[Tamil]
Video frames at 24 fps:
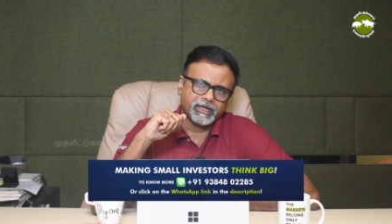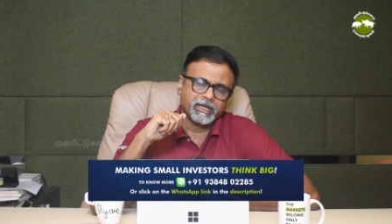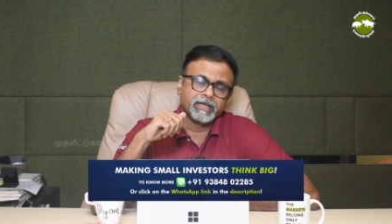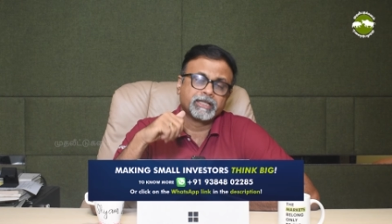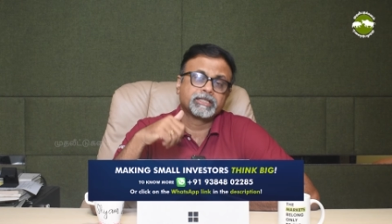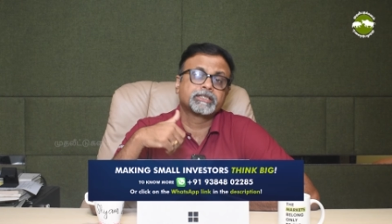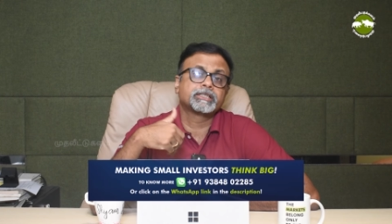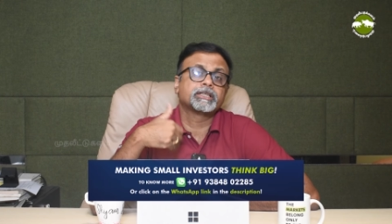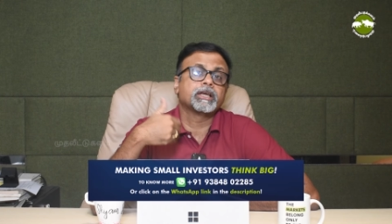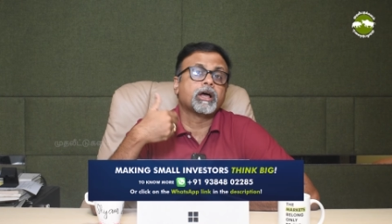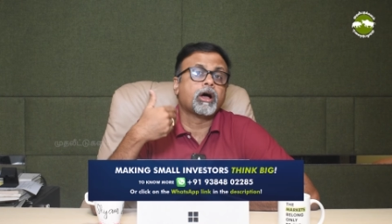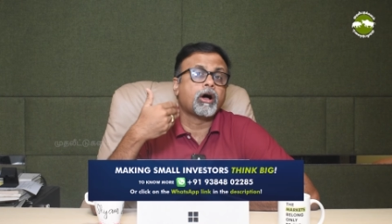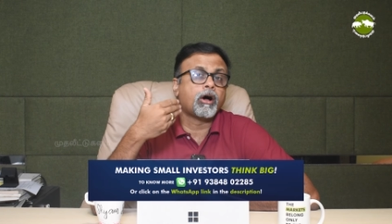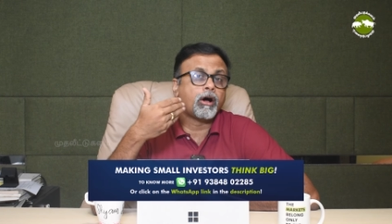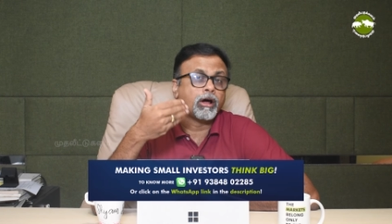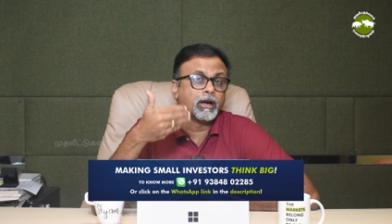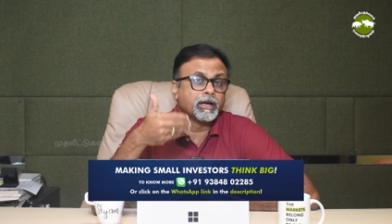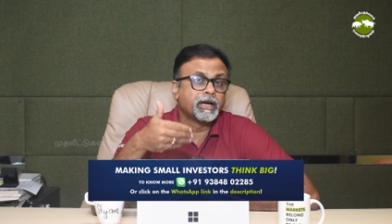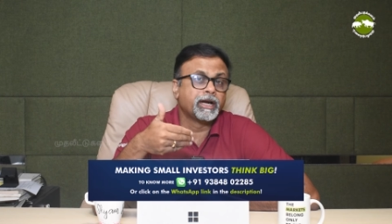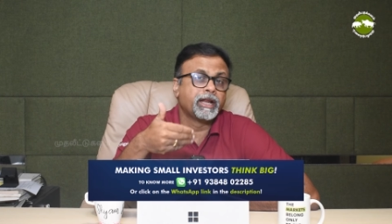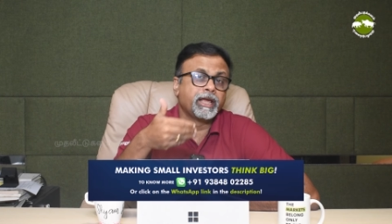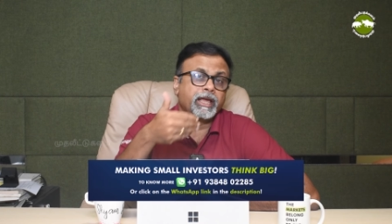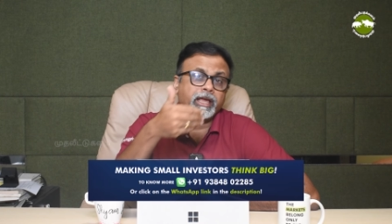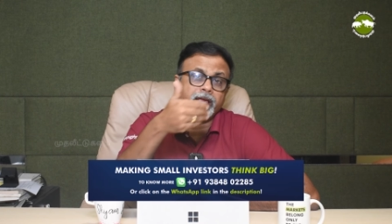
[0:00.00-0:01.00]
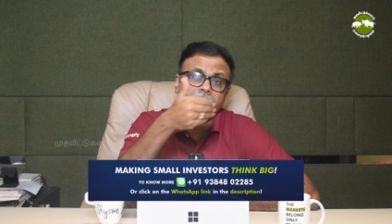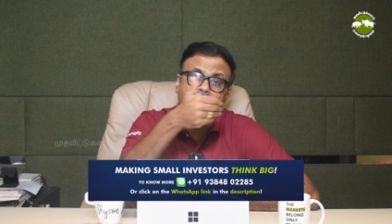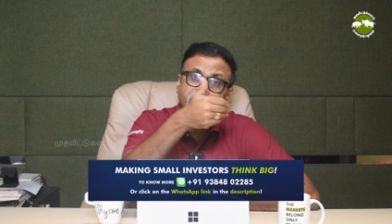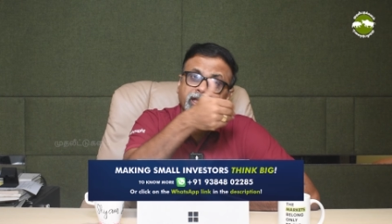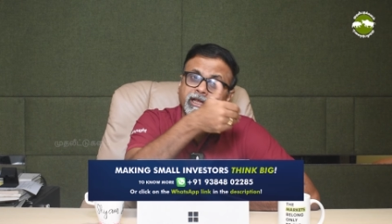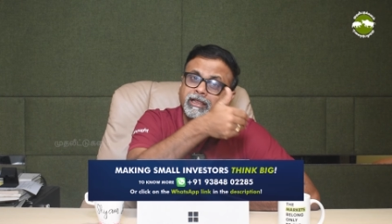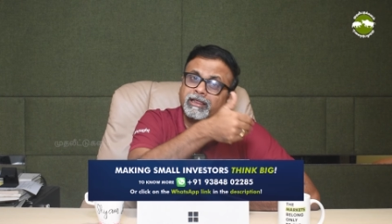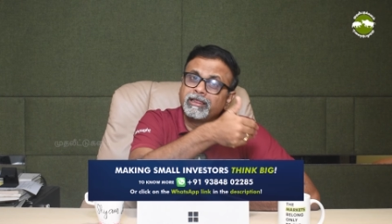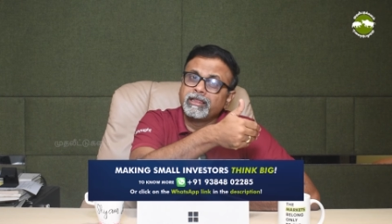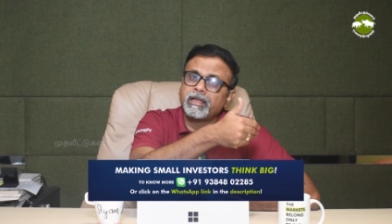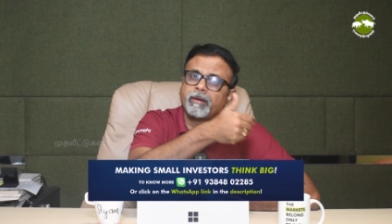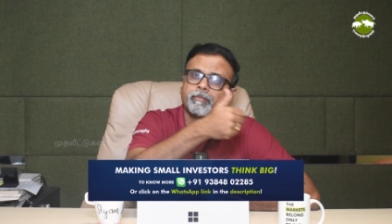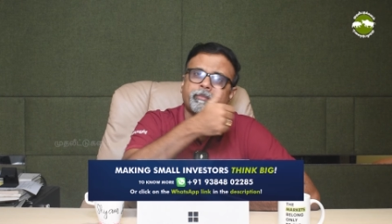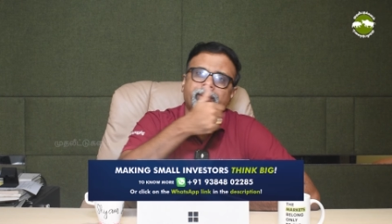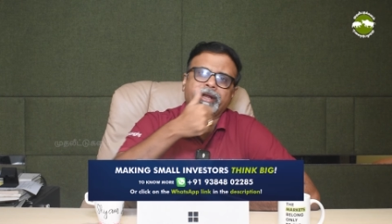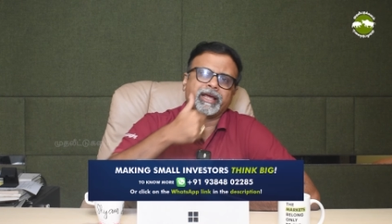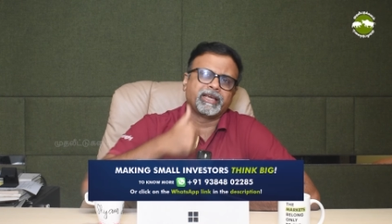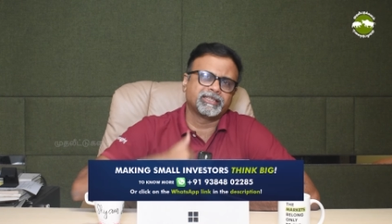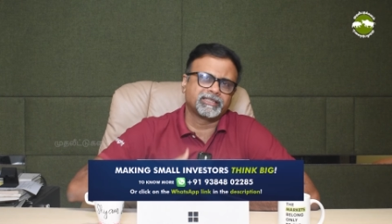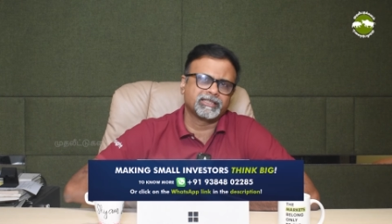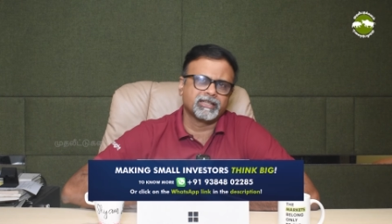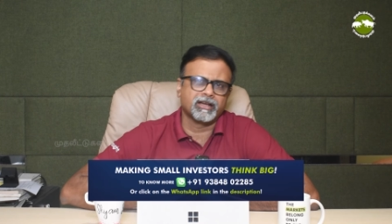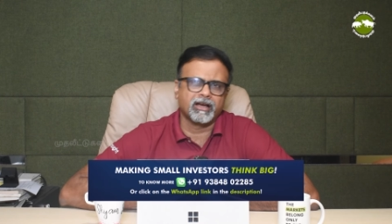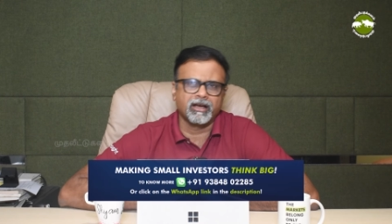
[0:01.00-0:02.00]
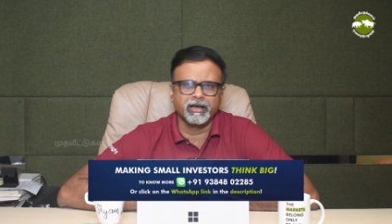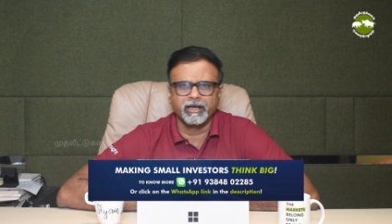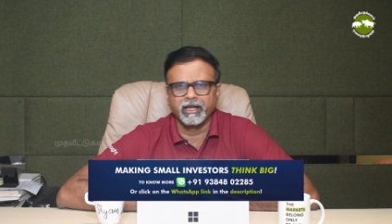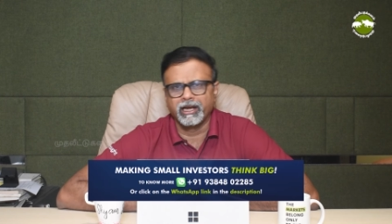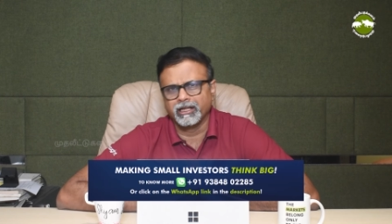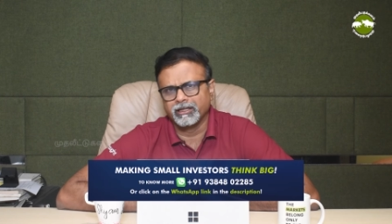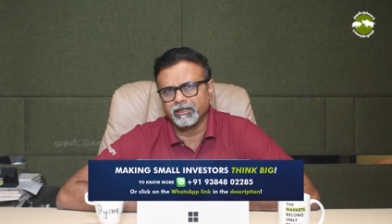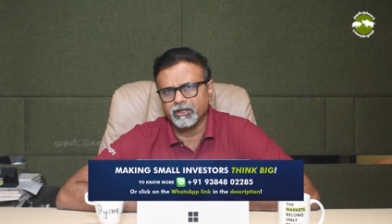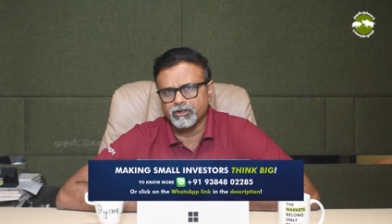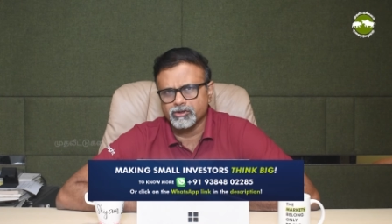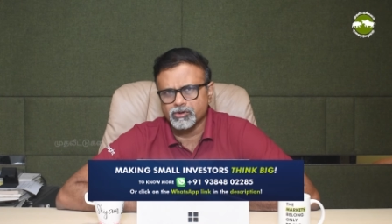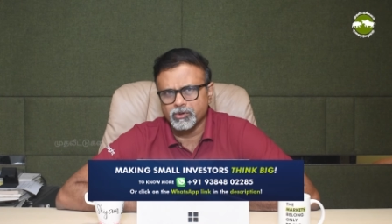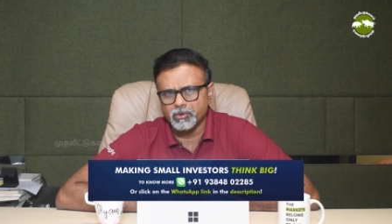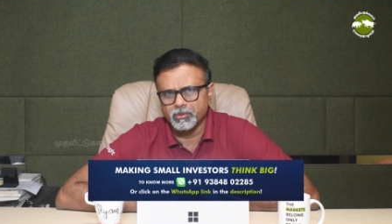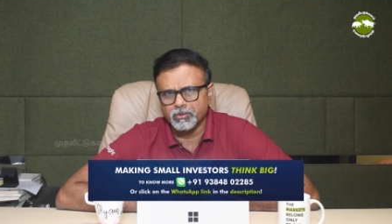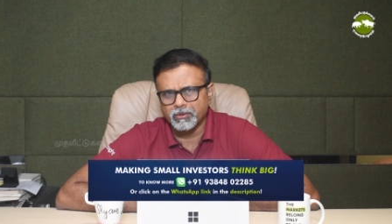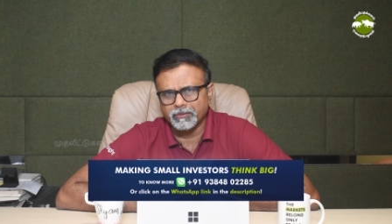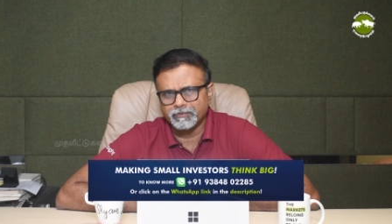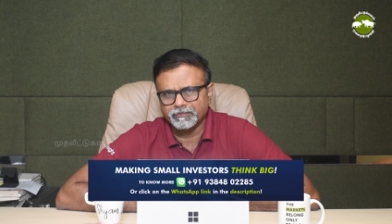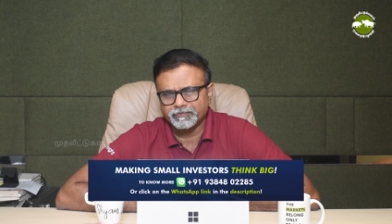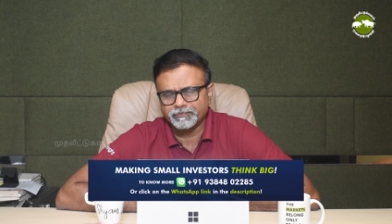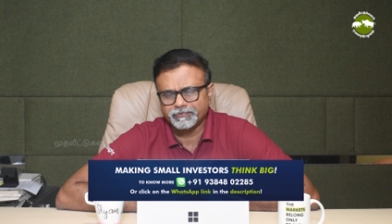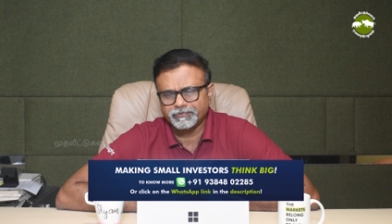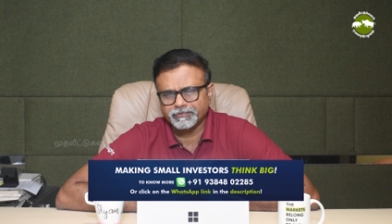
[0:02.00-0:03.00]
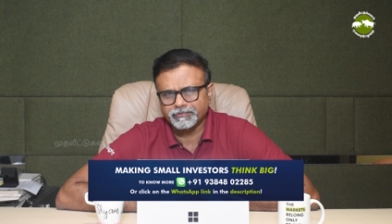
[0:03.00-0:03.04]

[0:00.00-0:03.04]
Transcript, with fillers: இட்ஸ் ஆல்ரெடி இந்த ப்ரைஸ்னு ஆங்கிலத்தில் சொல்லுவோம்